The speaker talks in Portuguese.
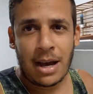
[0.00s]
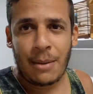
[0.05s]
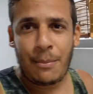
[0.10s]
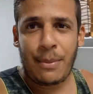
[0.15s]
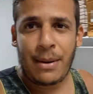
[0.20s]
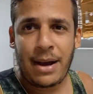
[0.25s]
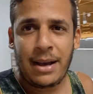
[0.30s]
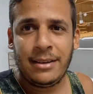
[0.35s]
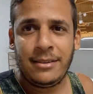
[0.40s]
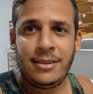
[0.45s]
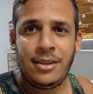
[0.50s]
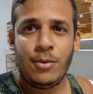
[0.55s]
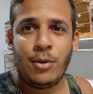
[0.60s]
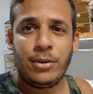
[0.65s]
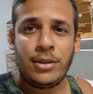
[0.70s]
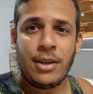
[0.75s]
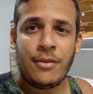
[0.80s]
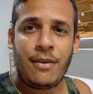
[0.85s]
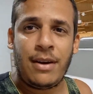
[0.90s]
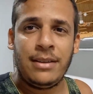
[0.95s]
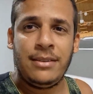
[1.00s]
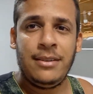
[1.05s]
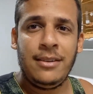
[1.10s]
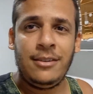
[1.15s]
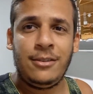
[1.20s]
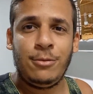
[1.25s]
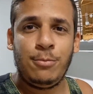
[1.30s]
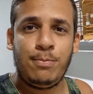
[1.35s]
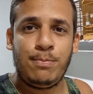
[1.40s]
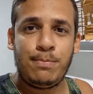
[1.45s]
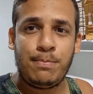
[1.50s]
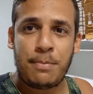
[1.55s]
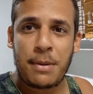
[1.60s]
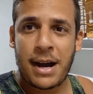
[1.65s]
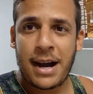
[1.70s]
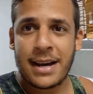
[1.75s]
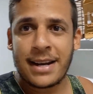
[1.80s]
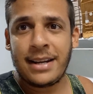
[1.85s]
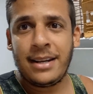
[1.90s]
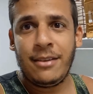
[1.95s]
Rapaz, se você faz isso,
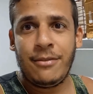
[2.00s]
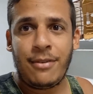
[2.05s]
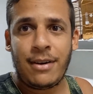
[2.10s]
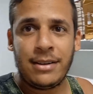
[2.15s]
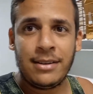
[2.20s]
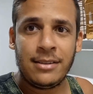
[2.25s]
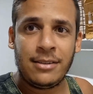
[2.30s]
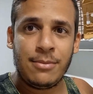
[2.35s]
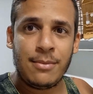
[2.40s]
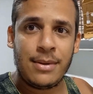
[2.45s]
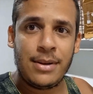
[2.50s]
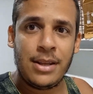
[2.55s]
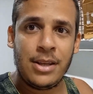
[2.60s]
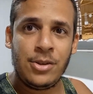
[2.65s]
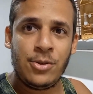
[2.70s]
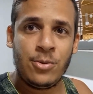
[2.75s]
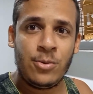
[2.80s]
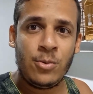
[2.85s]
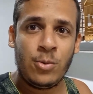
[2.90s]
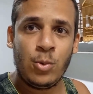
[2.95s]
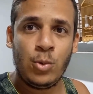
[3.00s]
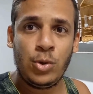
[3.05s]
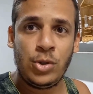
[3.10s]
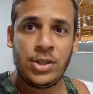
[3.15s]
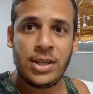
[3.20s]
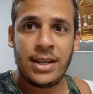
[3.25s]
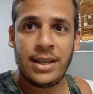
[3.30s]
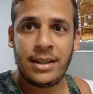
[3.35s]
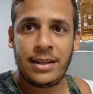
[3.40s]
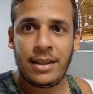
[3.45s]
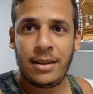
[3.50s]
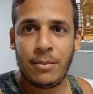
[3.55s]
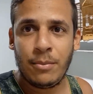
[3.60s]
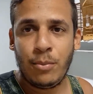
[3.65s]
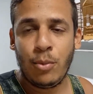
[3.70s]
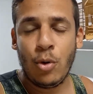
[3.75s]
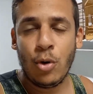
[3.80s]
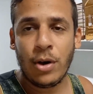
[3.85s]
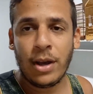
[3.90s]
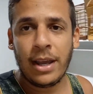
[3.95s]
para de fazer esse manejo urgente.
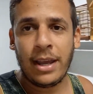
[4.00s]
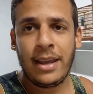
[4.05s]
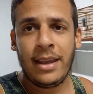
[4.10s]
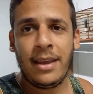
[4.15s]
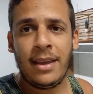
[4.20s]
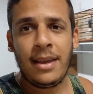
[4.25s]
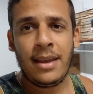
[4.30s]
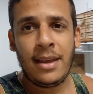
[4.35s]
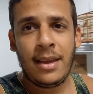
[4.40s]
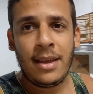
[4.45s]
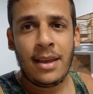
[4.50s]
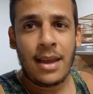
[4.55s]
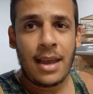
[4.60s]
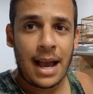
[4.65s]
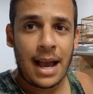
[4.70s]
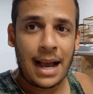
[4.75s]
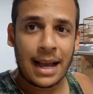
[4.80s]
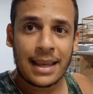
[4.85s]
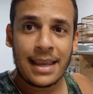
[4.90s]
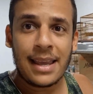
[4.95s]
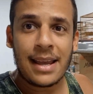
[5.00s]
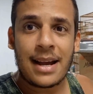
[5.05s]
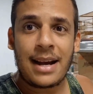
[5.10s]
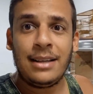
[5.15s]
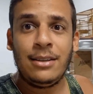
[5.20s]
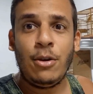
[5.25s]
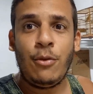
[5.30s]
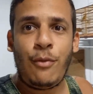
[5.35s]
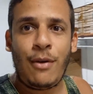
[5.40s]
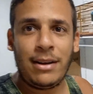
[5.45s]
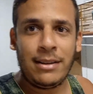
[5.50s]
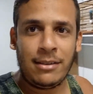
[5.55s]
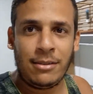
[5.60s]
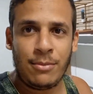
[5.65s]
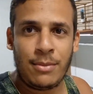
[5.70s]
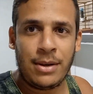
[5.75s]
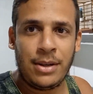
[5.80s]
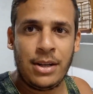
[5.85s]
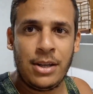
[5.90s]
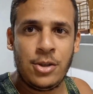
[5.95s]
Por quê? Aqui em casa eu faço
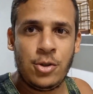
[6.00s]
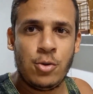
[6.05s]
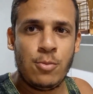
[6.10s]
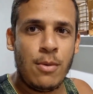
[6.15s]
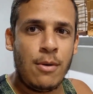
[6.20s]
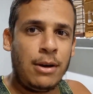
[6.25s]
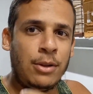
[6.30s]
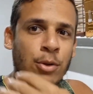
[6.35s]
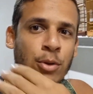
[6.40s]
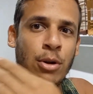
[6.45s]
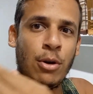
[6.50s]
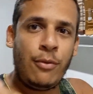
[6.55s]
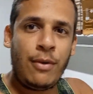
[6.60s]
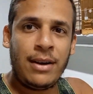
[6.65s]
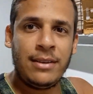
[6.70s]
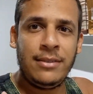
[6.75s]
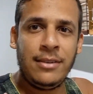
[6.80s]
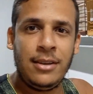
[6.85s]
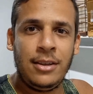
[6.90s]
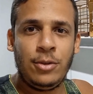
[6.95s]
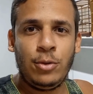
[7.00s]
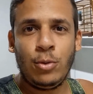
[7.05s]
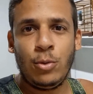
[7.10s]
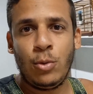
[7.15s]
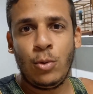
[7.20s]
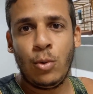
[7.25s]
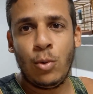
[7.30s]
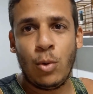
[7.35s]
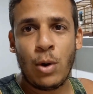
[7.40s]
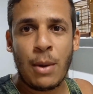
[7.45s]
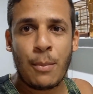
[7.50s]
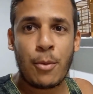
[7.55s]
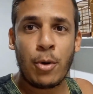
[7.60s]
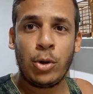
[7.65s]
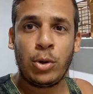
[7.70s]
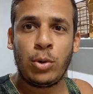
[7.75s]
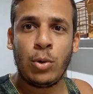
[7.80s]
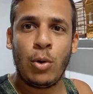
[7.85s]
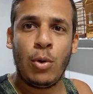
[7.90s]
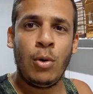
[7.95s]
esse manejo. O Meu azul não faz isso, o
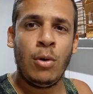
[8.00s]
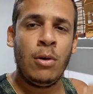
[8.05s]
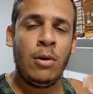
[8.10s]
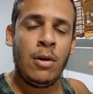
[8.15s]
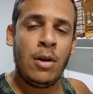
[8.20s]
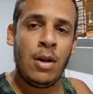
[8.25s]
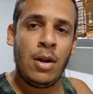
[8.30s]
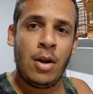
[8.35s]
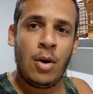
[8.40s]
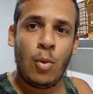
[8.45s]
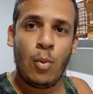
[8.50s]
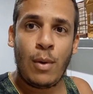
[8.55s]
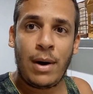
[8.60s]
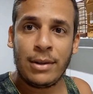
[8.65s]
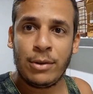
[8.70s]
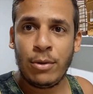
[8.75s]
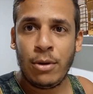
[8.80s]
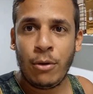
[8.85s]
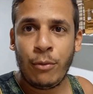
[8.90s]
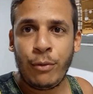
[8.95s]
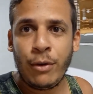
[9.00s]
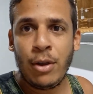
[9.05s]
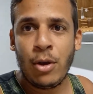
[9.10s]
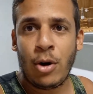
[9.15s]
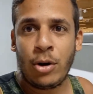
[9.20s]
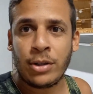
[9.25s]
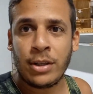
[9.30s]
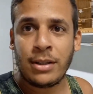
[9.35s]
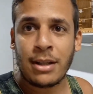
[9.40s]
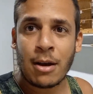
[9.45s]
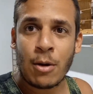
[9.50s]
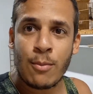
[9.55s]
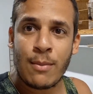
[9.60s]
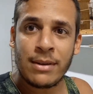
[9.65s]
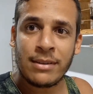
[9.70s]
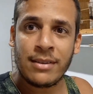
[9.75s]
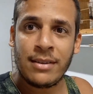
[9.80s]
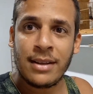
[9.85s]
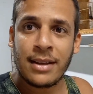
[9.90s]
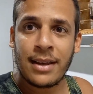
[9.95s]
reprodutor, o azul não filhote, está
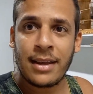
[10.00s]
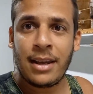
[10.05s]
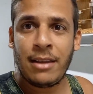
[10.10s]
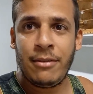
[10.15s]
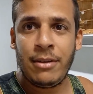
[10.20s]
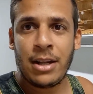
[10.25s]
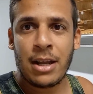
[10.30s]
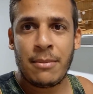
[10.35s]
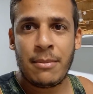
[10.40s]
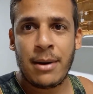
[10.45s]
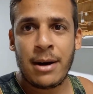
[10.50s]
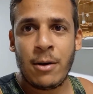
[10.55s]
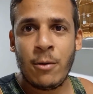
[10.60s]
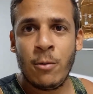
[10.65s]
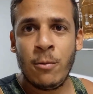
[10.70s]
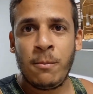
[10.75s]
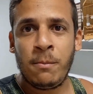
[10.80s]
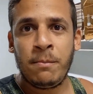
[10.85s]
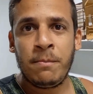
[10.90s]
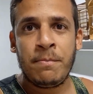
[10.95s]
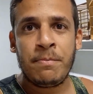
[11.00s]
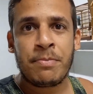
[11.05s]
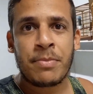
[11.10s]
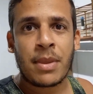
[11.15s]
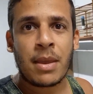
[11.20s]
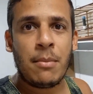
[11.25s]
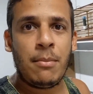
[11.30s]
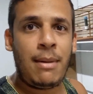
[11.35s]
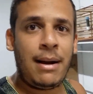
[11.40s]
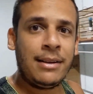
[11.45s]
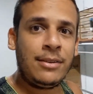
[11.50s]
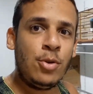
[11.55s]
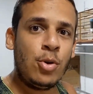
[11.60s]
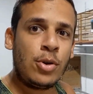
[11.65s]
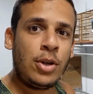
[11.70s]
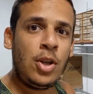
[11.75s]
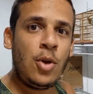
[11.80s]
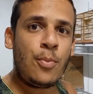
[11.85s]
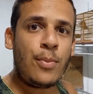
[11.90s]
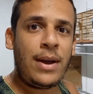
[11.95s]
começando a querer vir na mão, mas
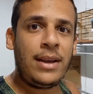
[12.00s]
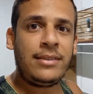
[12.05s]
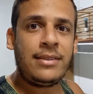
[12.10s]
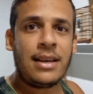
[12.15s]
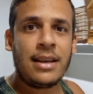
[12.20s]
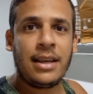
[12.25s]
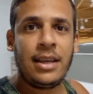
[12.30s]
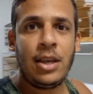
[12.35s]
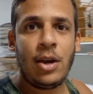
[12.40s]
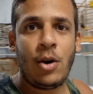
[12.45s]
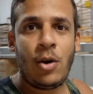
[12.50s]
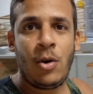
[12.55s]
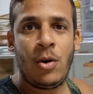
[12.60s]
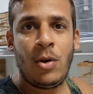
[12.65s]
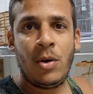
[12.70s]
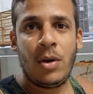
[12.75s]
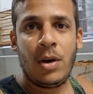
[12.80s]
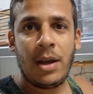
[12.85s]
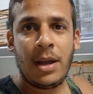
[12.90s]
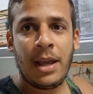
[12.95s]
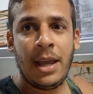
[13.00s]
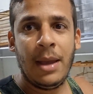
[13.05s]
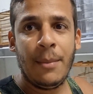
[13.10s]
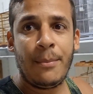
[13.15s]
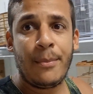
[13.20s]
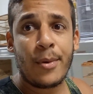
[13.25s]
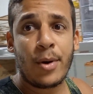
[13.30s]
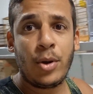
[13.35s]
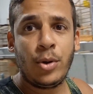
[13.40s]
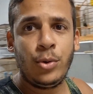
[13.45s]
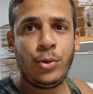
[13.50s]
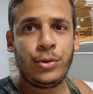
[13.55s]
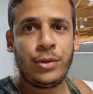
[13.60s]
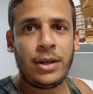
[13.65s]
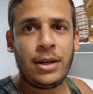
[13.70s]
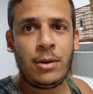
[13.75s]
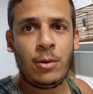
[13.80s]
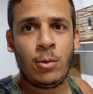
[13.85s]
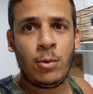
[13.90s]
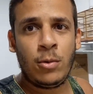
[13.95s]
eu crio para isso aqui, ó,
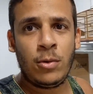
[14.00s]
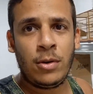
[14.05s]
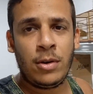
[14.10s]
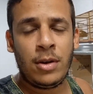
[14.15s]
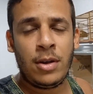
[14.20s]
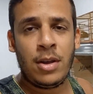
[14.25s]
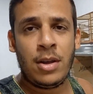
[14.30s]
reprodução.